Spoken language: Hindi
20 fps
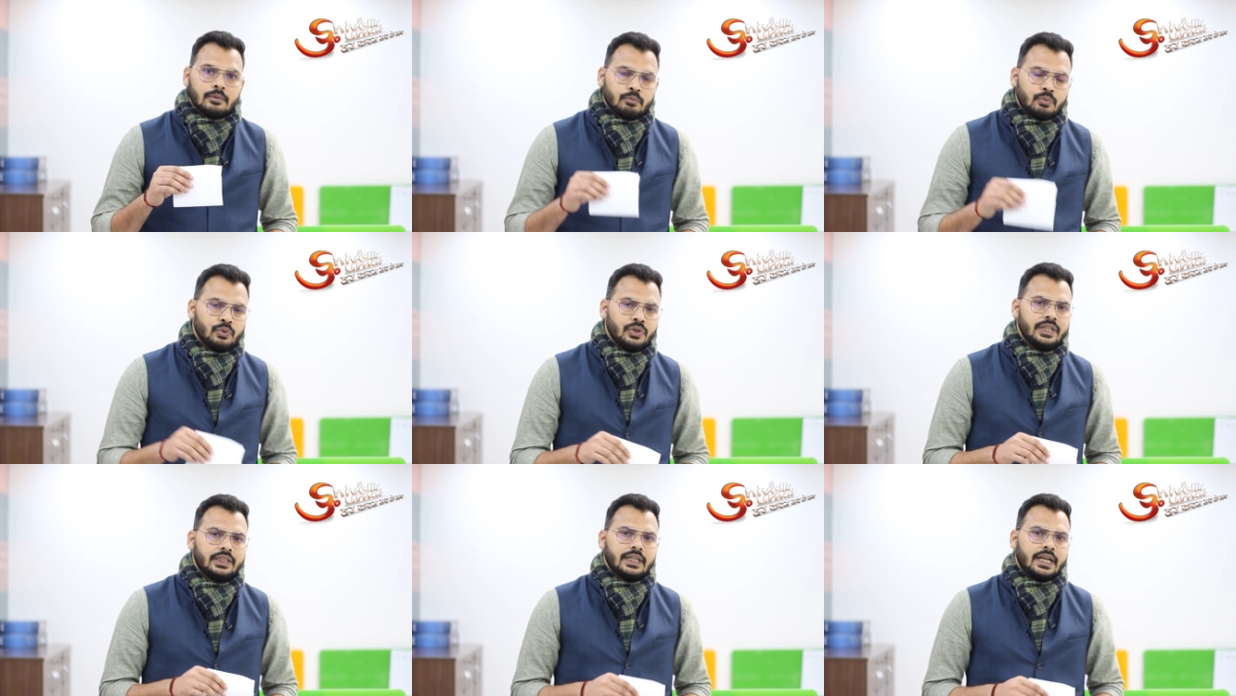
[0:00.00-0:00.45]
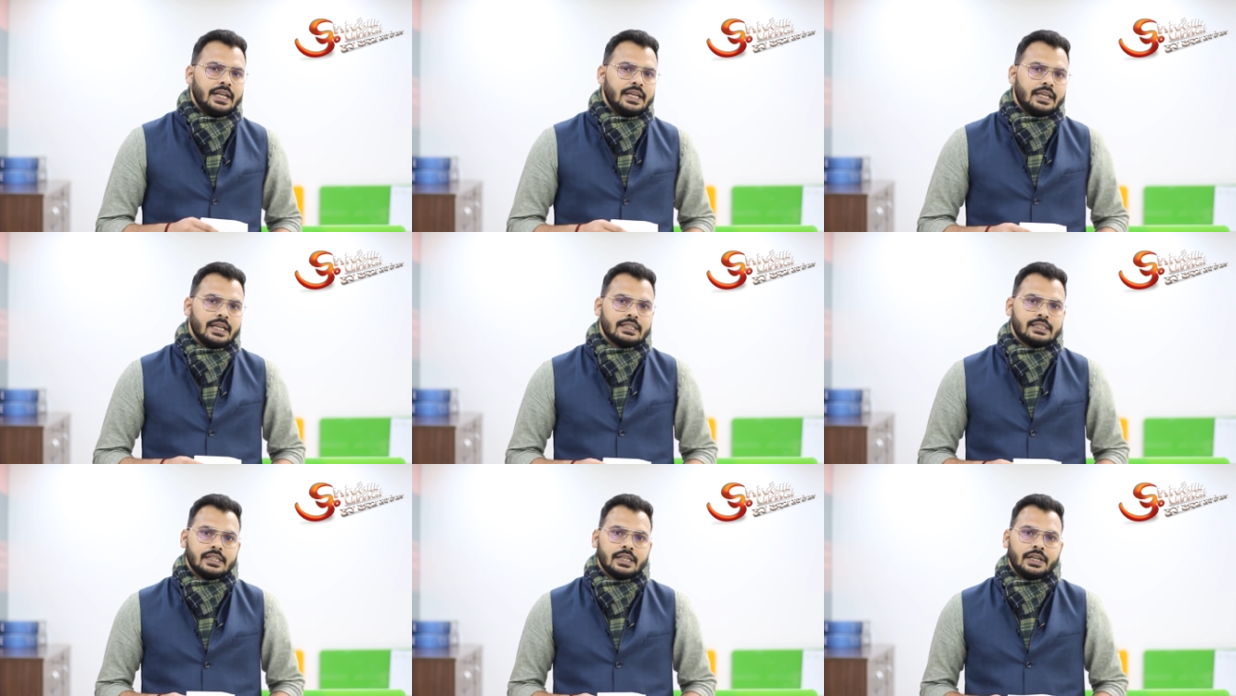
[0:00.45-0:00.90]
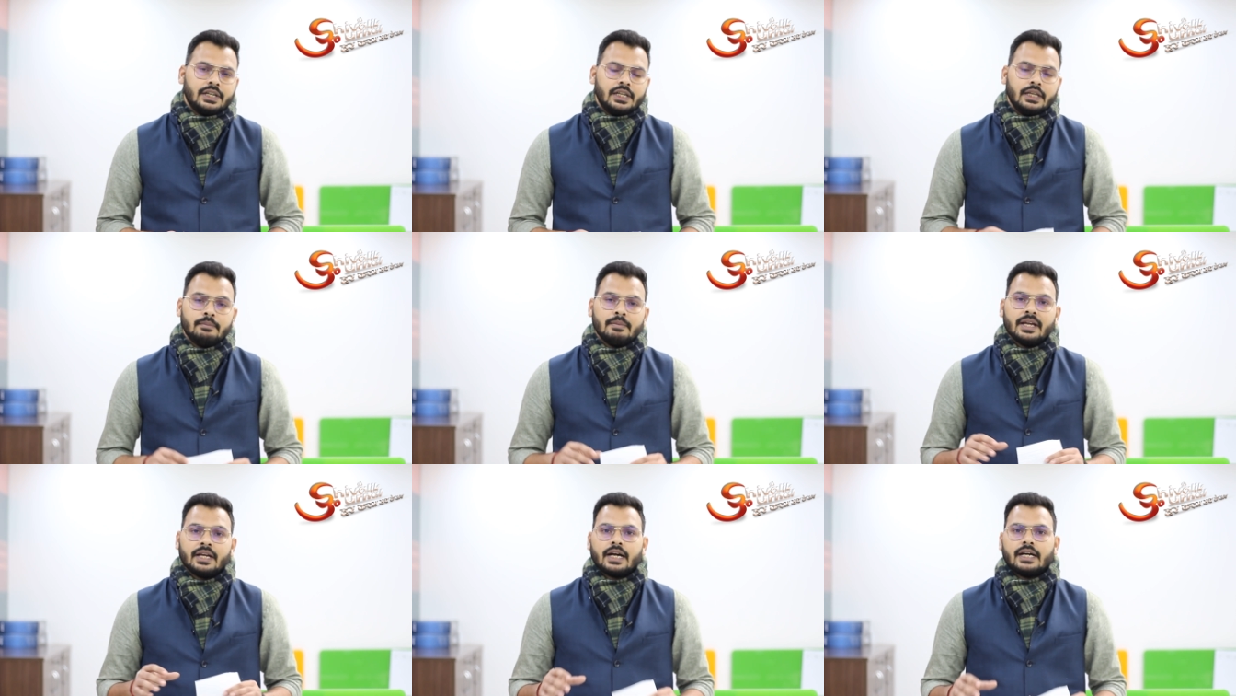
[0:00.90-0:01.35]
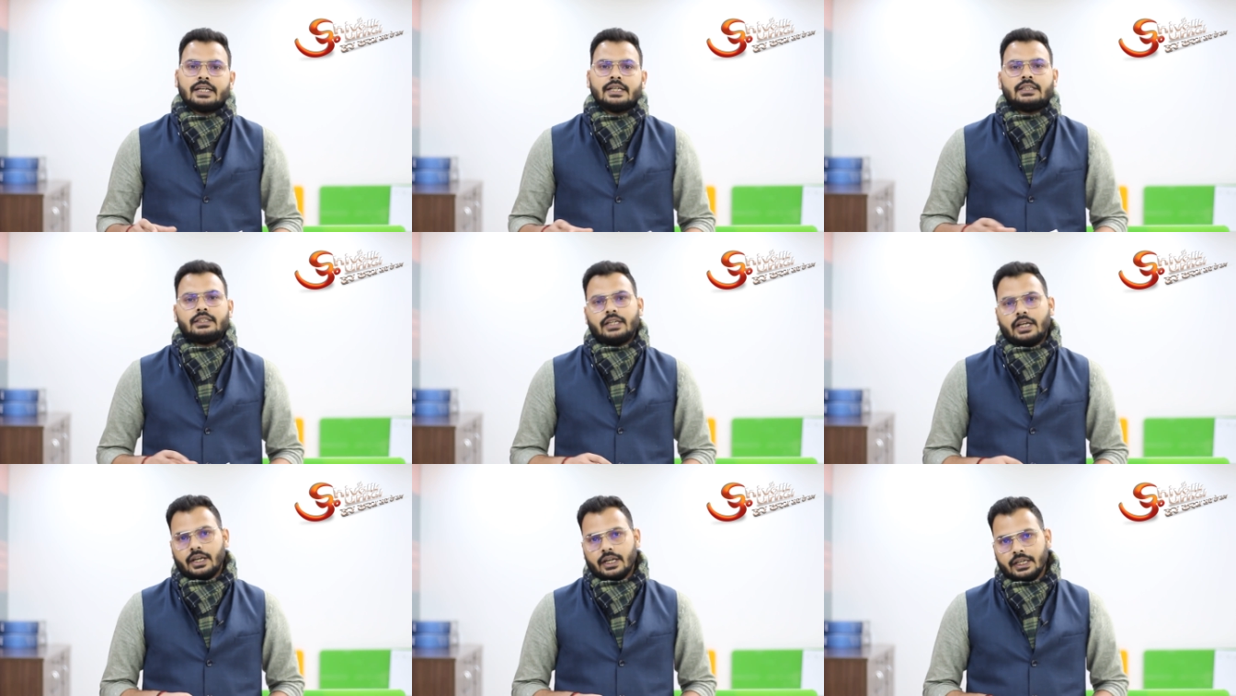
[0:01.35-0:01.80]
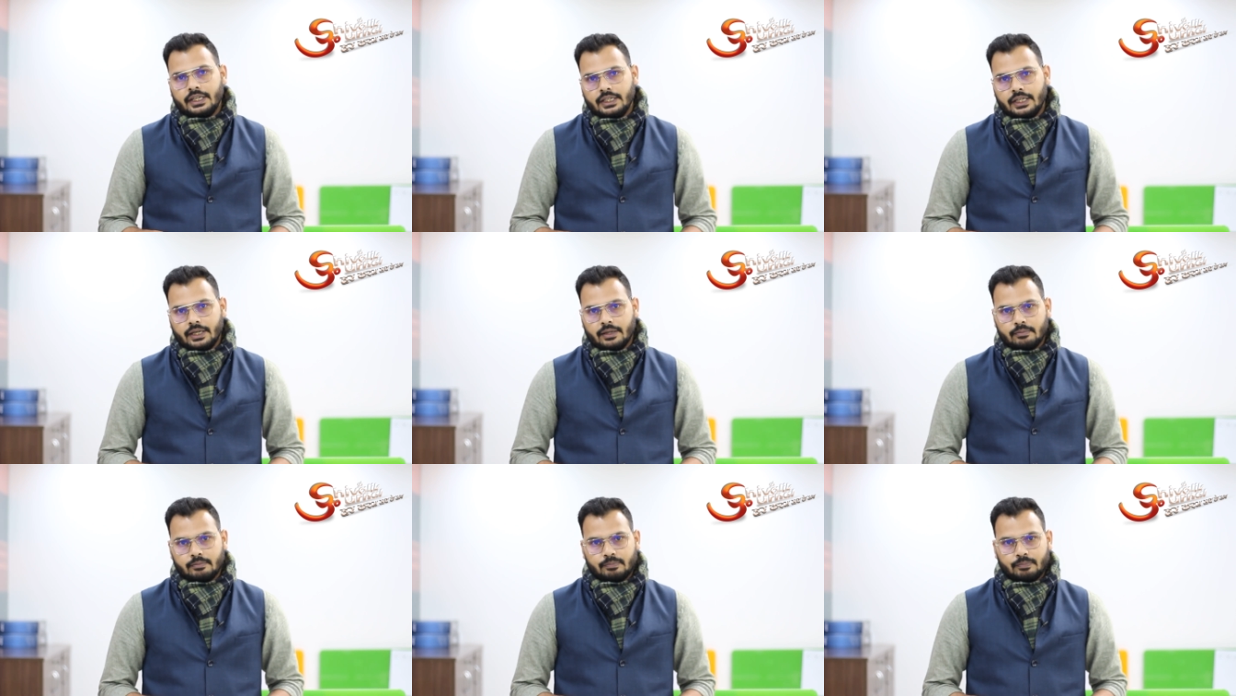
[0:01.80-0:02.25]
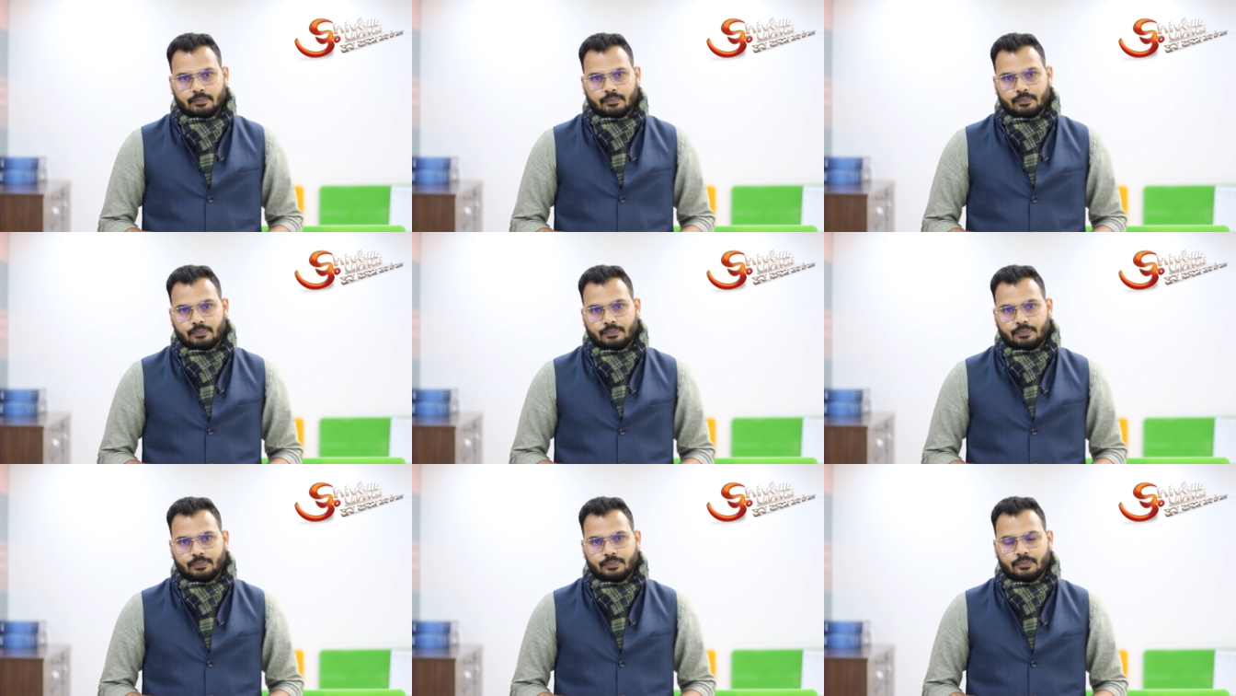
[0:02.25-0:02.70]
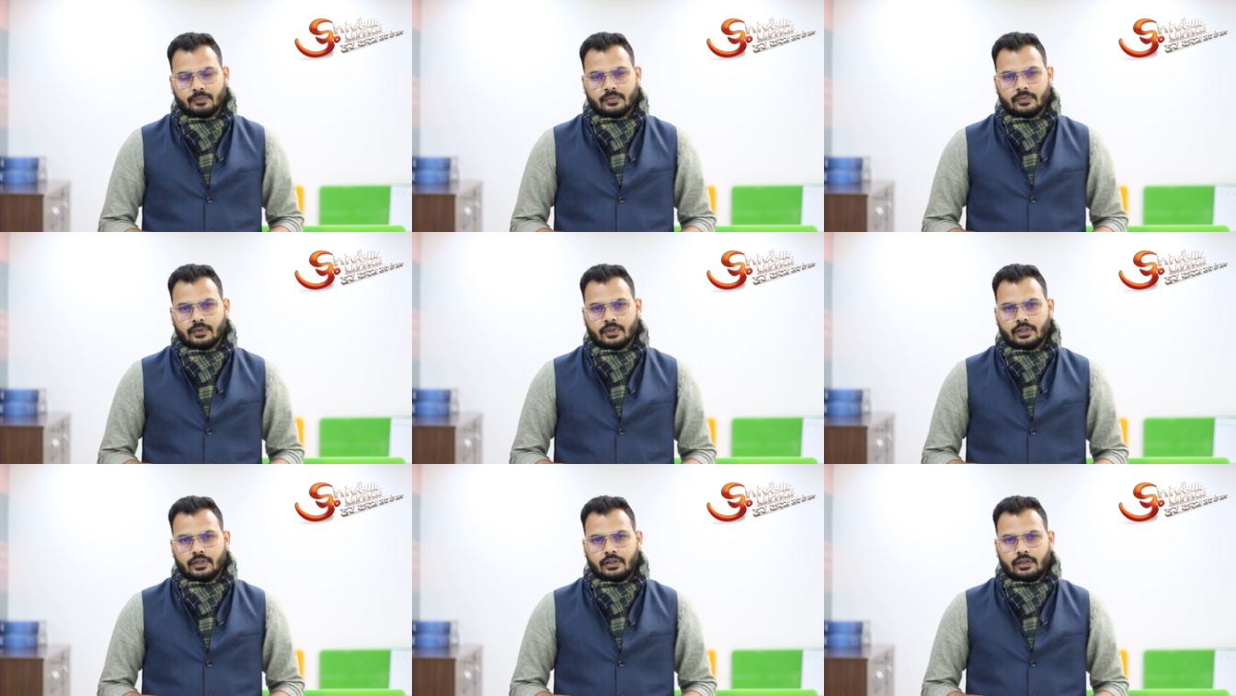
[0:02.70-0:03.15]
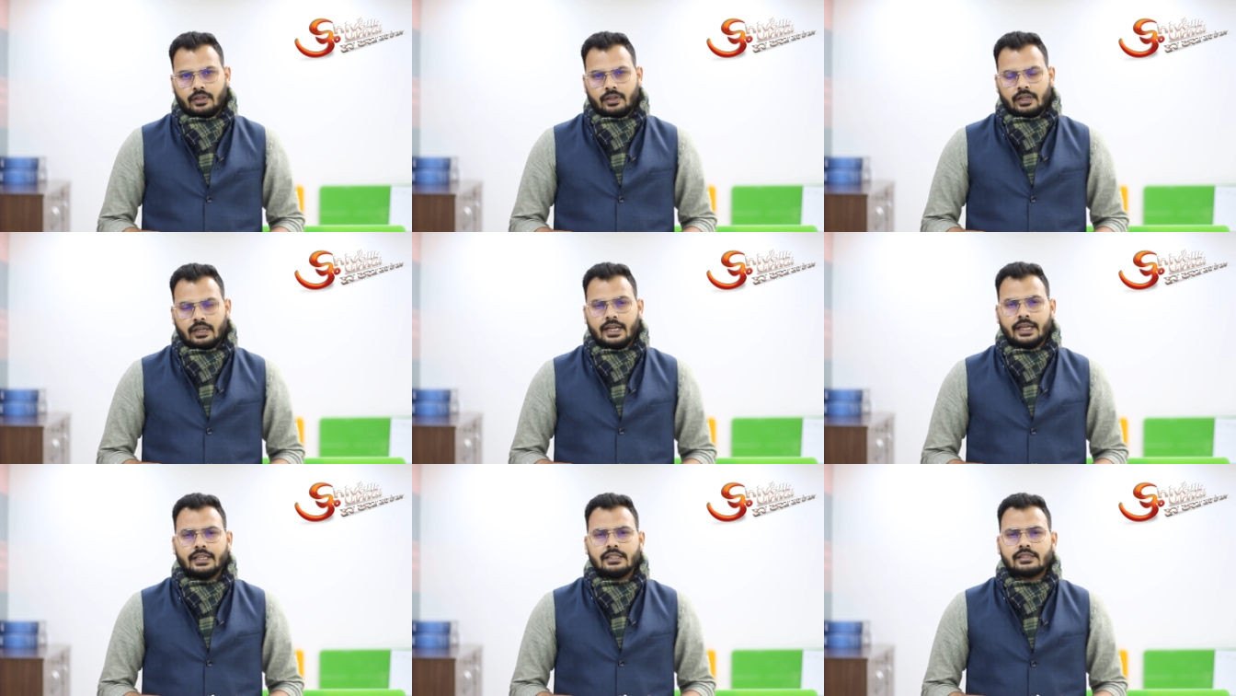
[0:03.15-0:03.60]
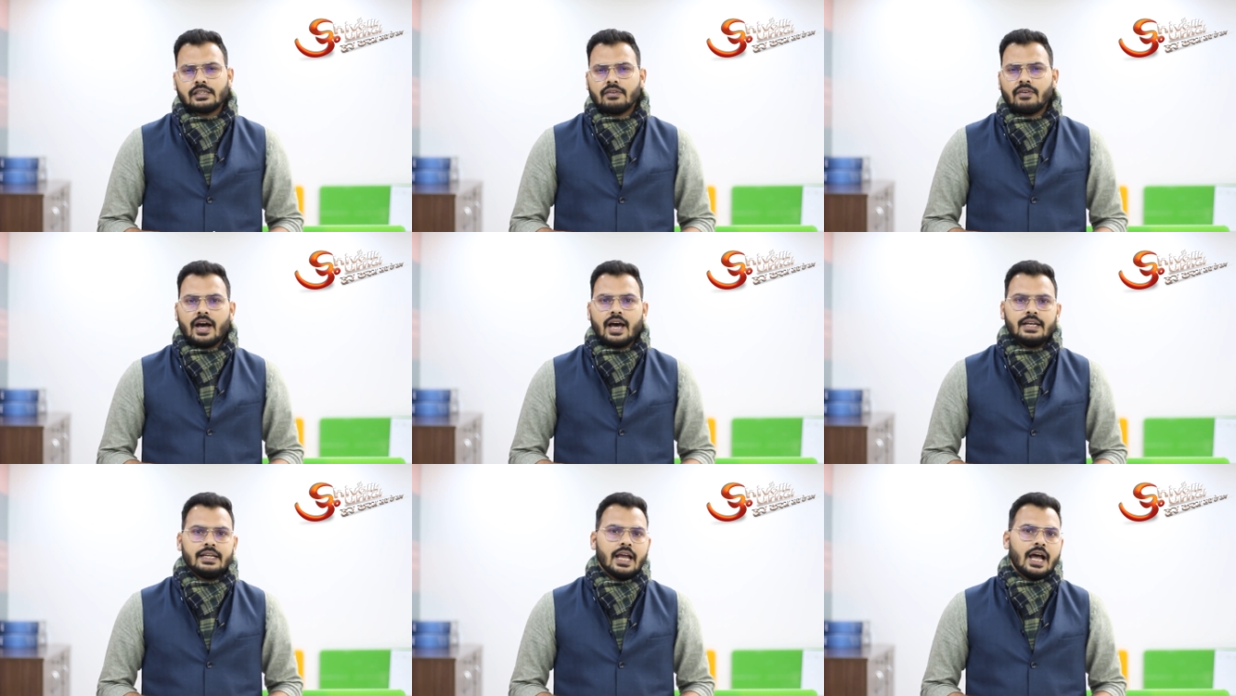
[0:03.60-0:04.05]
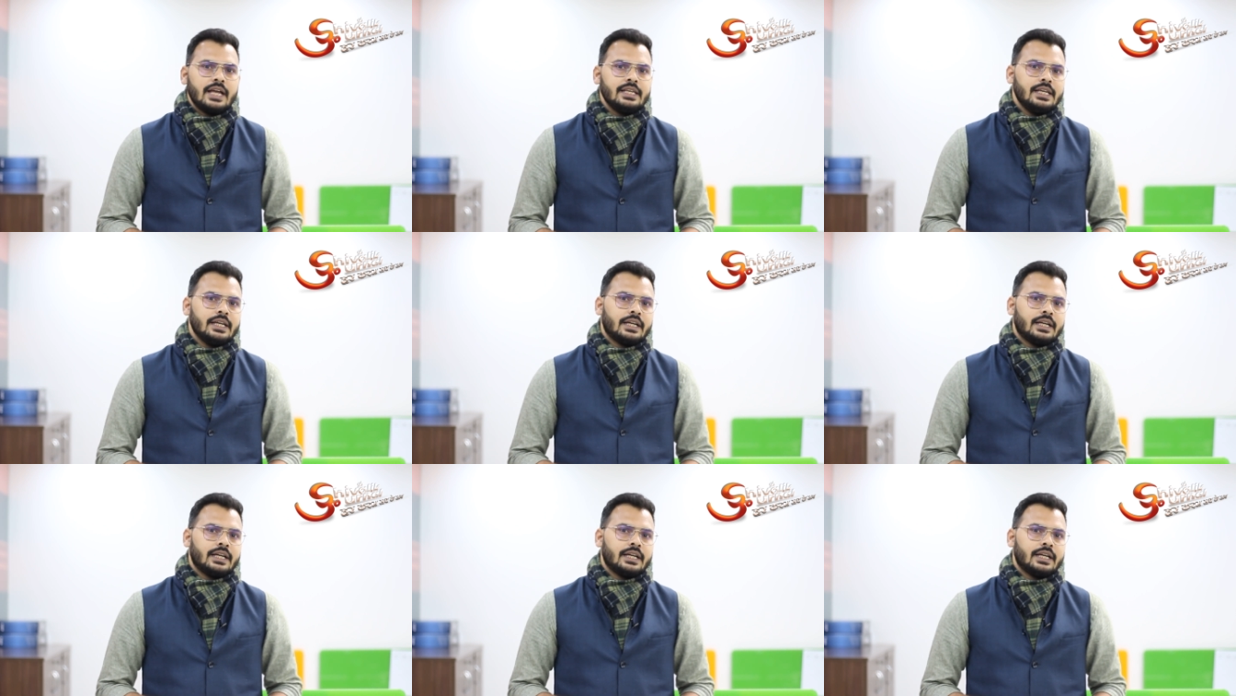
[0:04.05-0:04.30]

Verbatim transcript: पूरी तरीके से टीमें गठित कर रही है लेकिन सवाल यहां